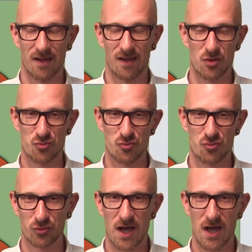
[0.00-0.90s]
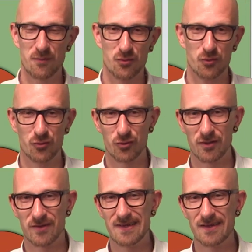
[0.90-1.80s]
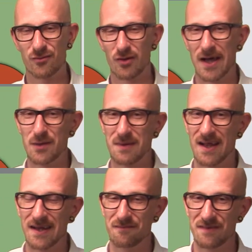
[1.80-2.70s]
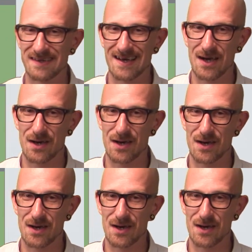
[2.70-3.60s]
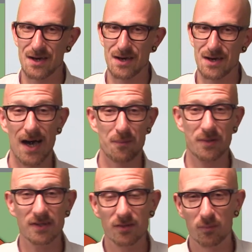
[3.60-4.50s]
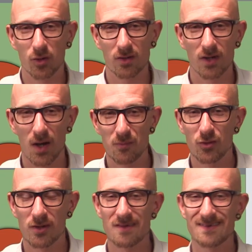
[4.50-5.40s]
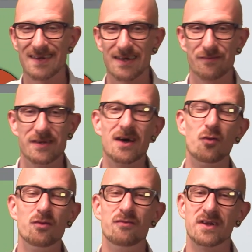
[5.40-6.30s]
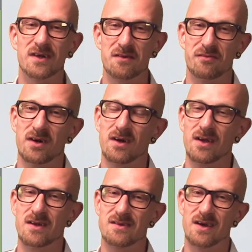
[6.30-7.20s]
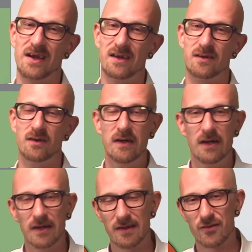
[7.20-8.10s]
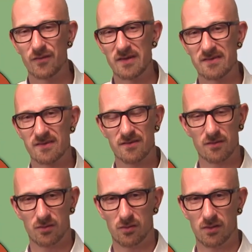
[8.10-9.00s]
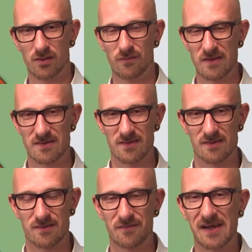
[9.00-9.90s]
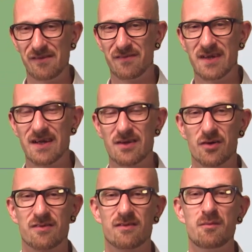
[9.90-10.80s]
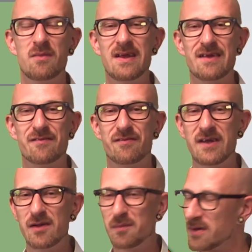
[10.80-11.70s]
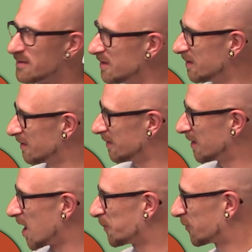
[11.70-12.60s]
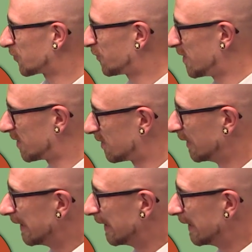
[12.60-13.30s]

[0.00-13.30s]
Wunderschönen guten Abend, ich grüße euch hier zu einem kleinen Wetterupdate am Abend. Morgen am Donnerstag wieder Unwettergefahr in Teilen des Westens und Nordwestens, weil wieder doch ziemlich viel passiert in der Atmosphäre.